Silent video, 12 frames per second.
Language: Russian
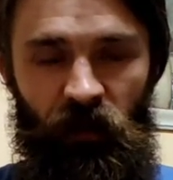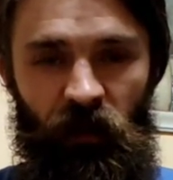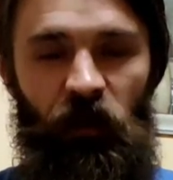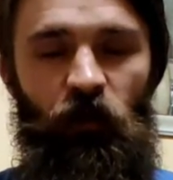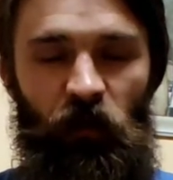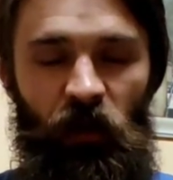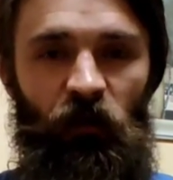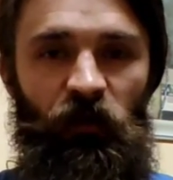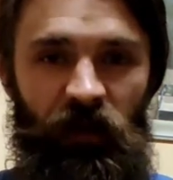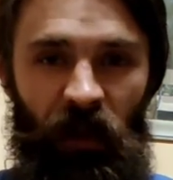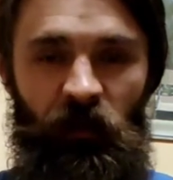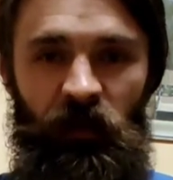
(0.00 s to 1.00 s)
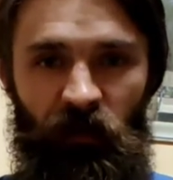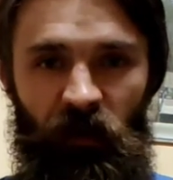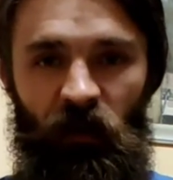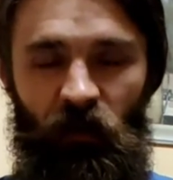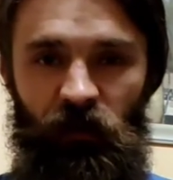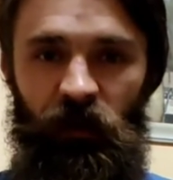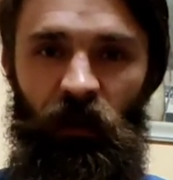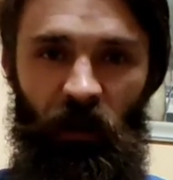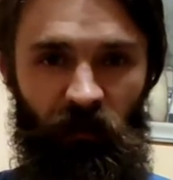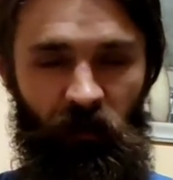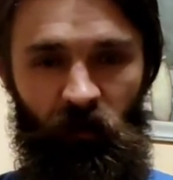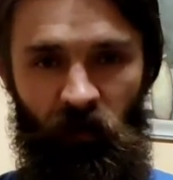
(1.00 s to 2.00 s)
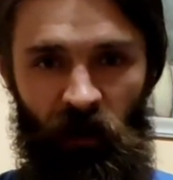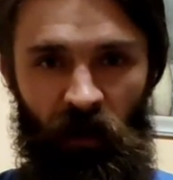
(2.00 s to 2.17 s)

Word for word: Эту меру мы сами себе устанавливаем.